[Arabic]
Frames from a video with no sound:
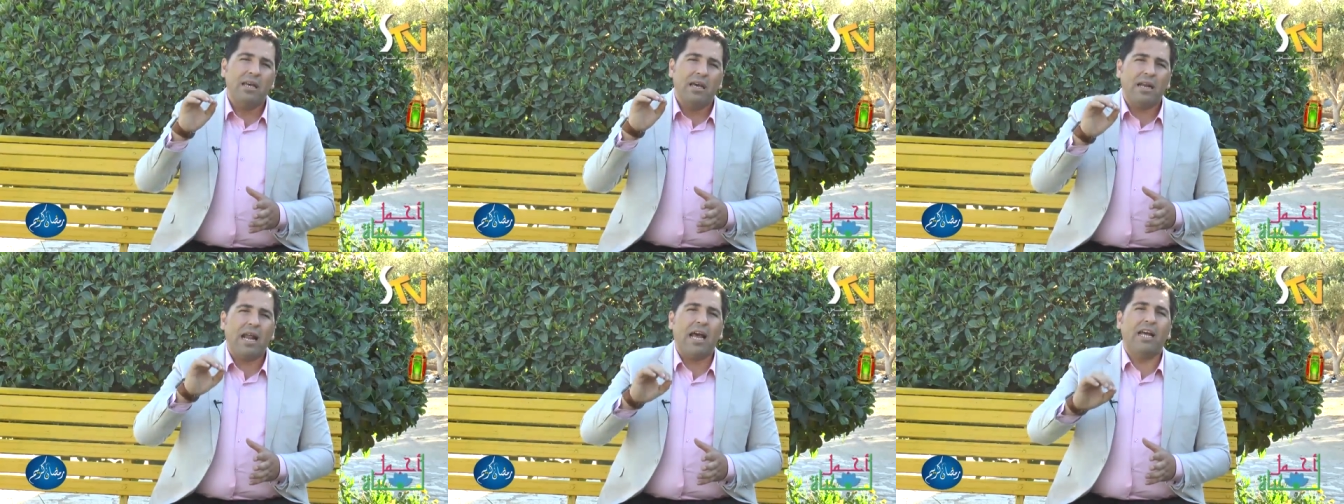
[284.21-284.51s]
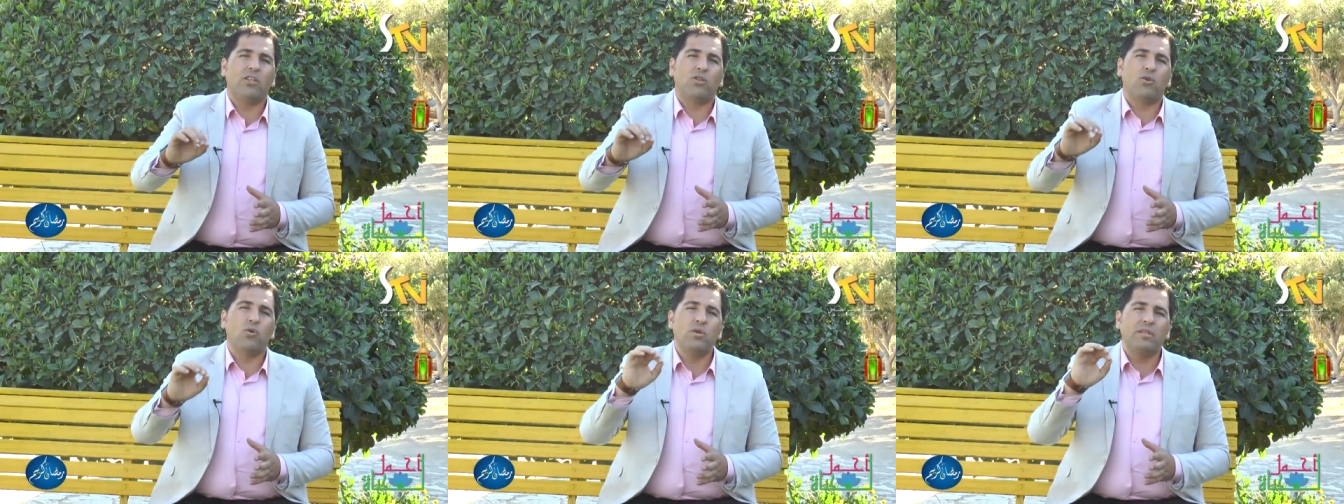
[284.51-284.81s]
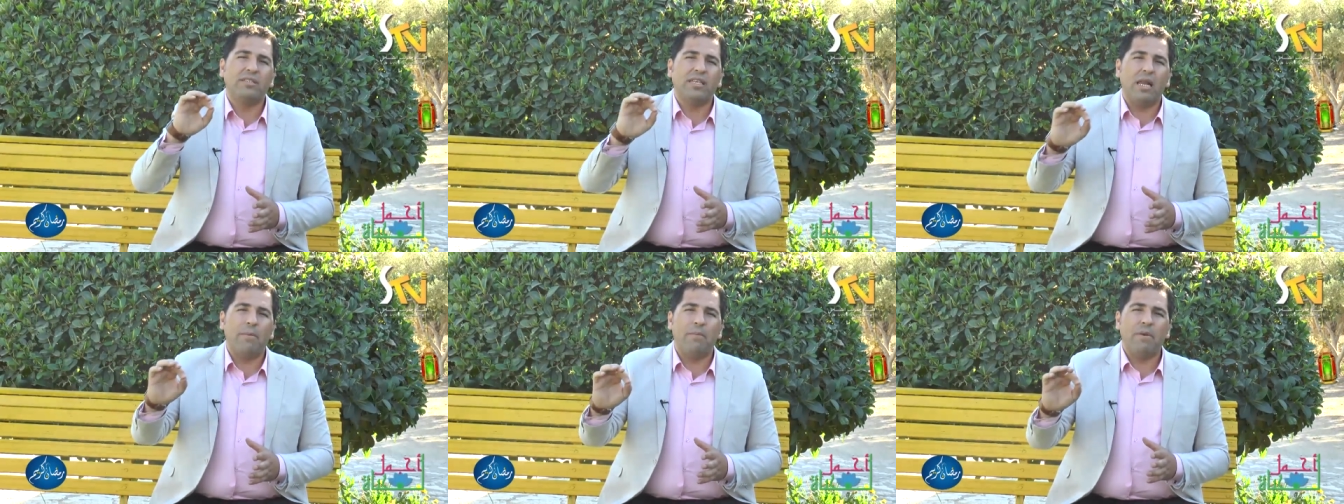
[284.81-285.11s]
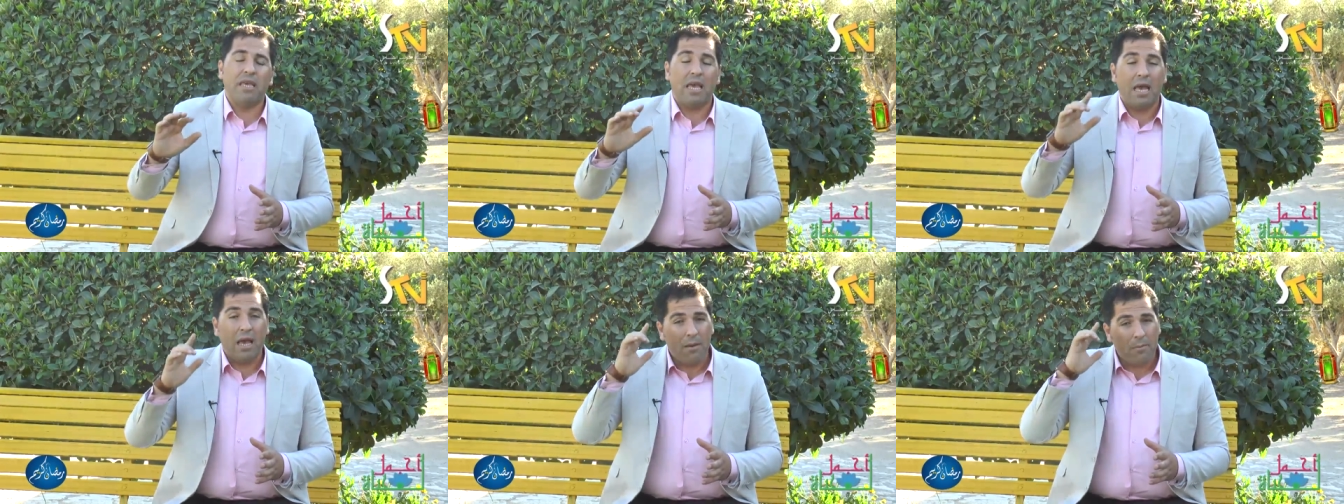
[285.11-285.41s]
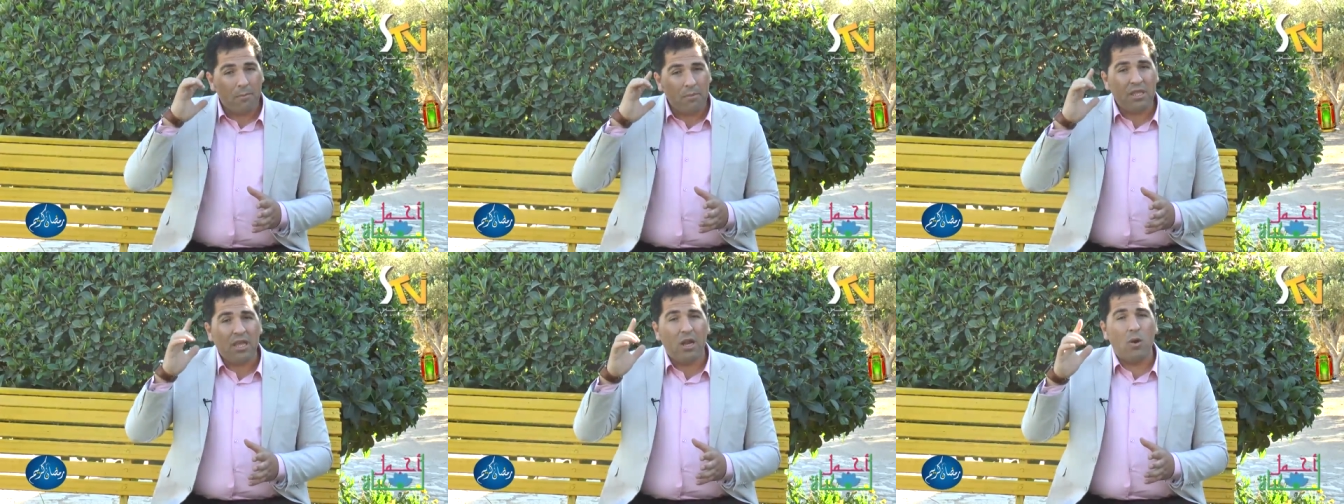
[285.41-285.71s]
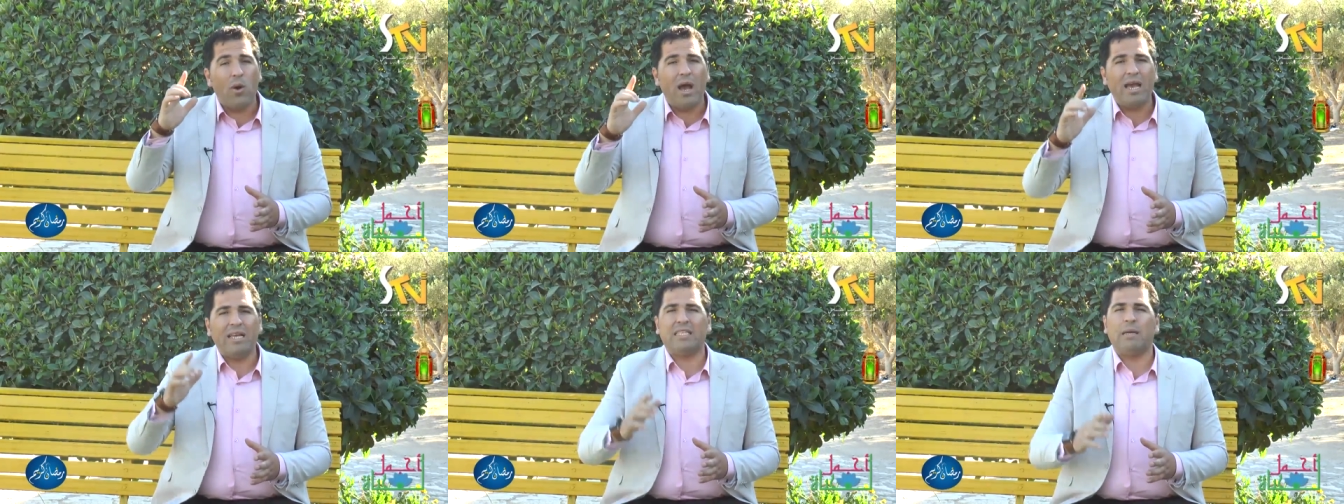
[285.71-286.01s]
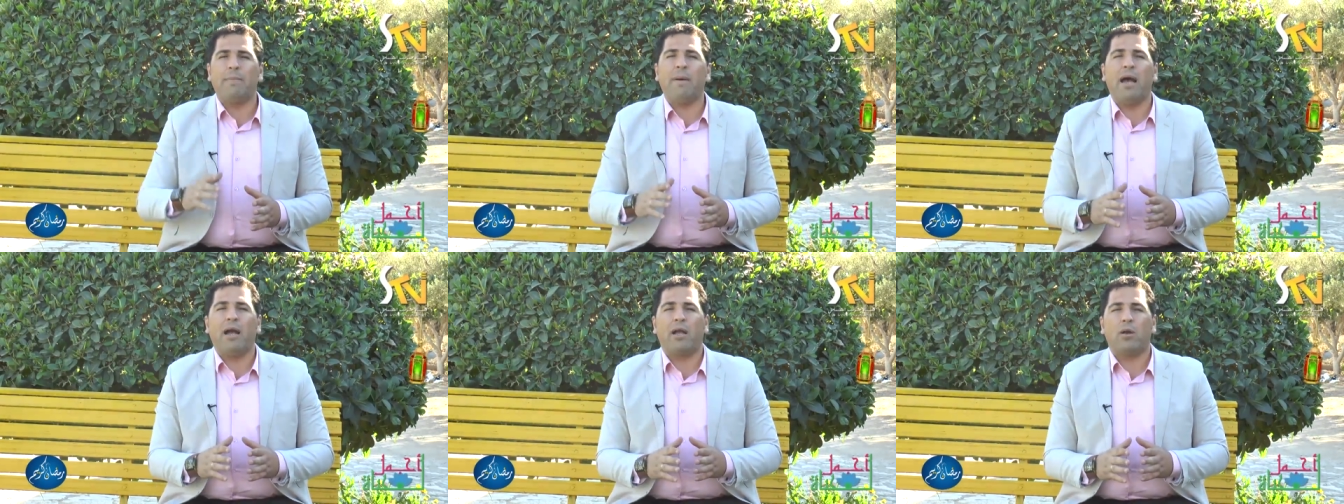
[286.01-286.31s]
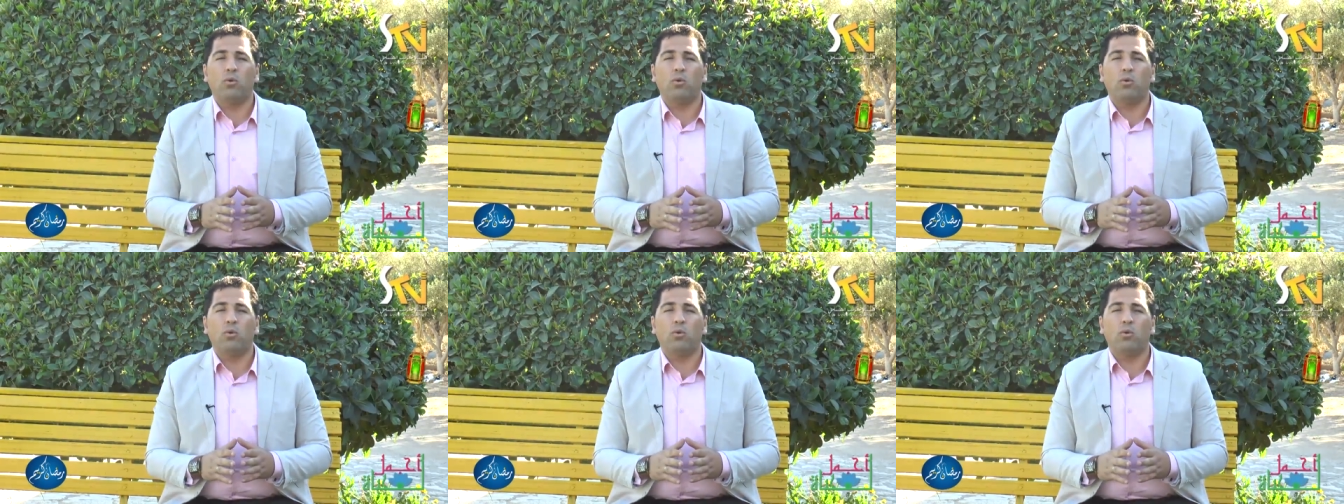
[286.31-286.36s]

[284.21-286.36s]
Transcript: راح تكون سلبيه من الوعي تبعك